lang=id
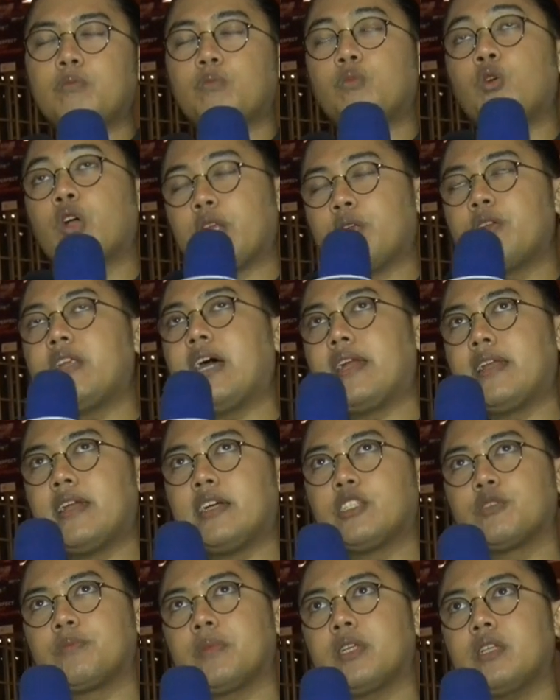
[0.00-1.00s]
mungkin udah ada
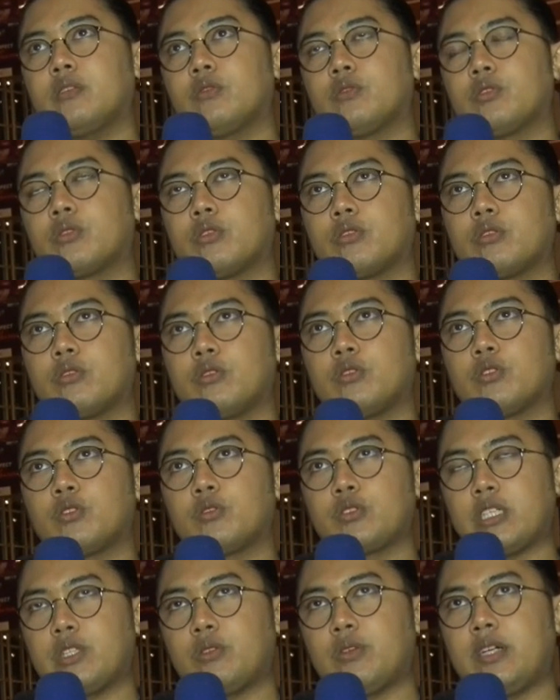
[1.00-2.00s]
cuman untuk
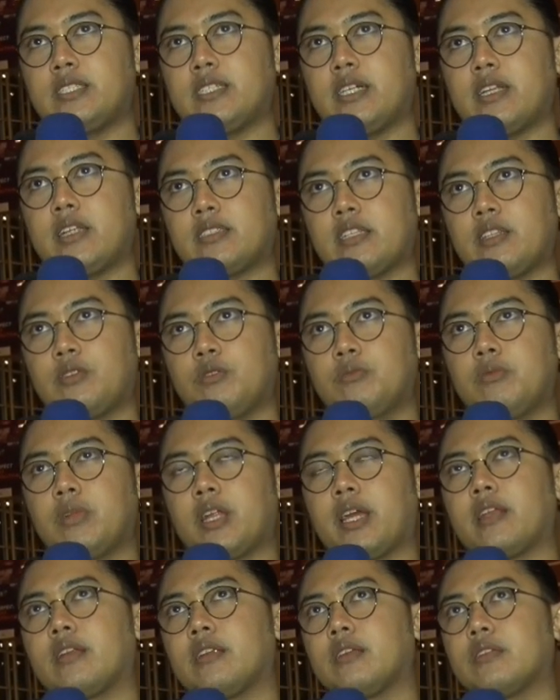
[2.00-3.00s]
untuk satu acara satu brand